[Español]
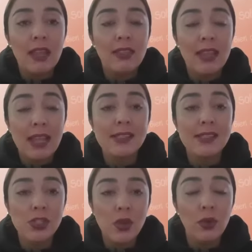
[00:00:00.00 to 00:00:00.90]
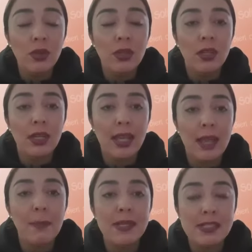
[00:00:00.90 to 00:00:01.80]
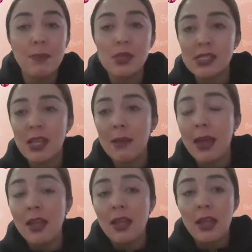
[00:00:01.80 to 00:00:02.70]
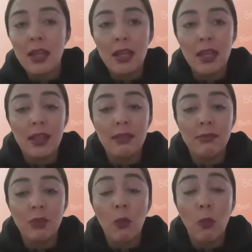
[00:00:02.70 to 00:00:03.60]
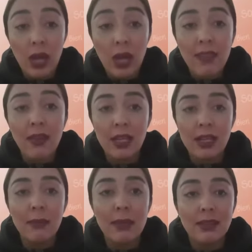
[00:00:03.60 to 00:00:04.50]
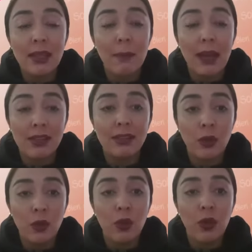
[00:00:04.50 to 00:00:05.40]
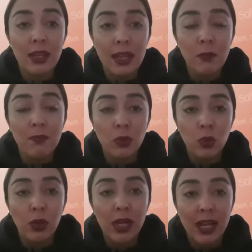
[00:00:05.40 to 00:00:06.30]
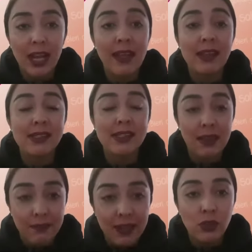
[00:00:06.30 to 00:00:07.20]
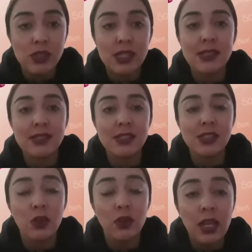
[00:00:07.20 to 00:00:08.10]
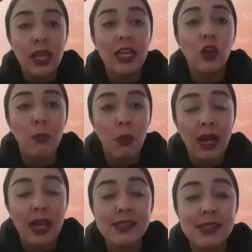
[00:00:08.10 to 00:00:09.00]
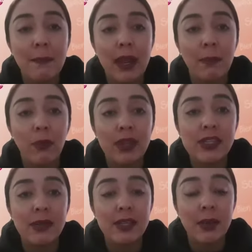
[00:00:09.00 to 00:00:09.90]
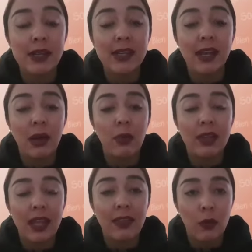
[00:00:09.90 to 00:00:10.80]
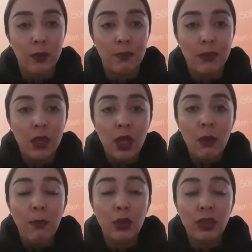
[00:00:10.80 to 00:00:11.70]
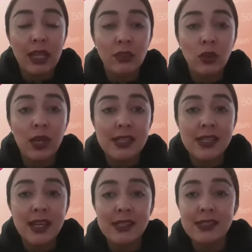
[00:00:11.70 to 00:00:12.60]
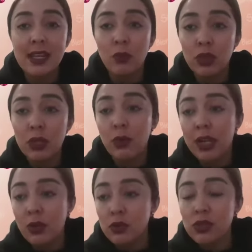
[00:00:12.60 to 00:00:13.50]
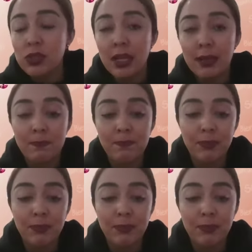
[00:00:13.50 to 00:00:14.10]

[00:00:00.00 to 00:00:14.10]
de la sesión que en principio estaba eh, convocada originalmente para el 31 de enero, tuvo que quedar sin efectos esa sesión y convocarse para poder llevarse a cabo el día de hoy. Por tanto, ese es el motivo que nos eh,